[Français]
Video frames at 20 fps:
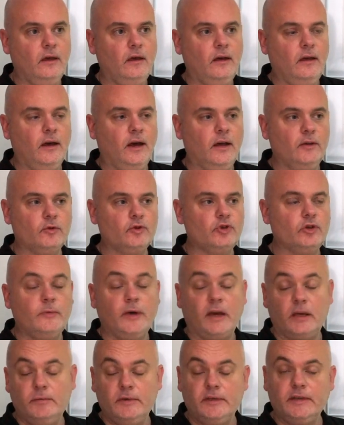Hein,
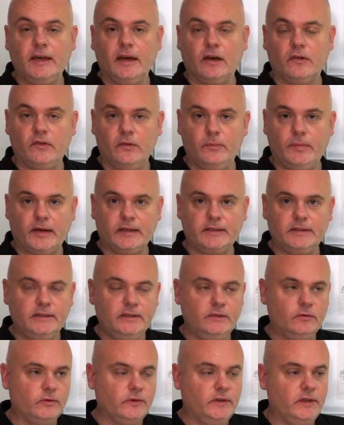Jean-Marie Bigard fait partie
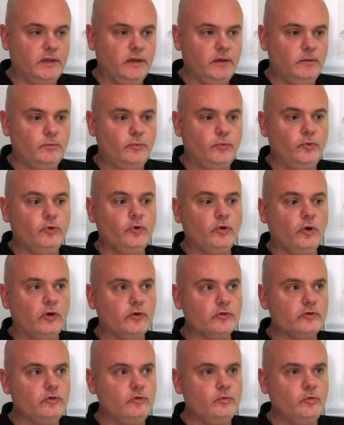donc des plus
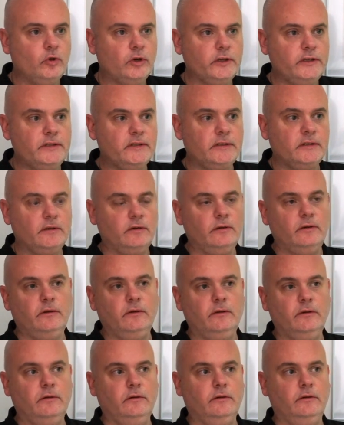grands humoristes
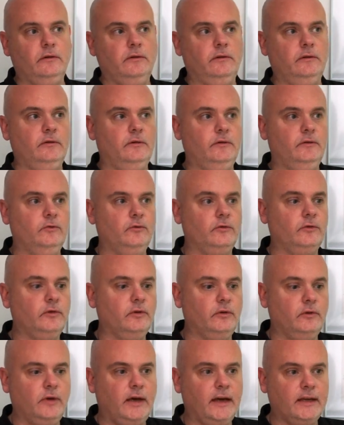donc
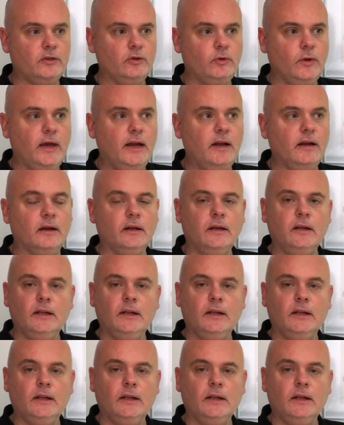actuels.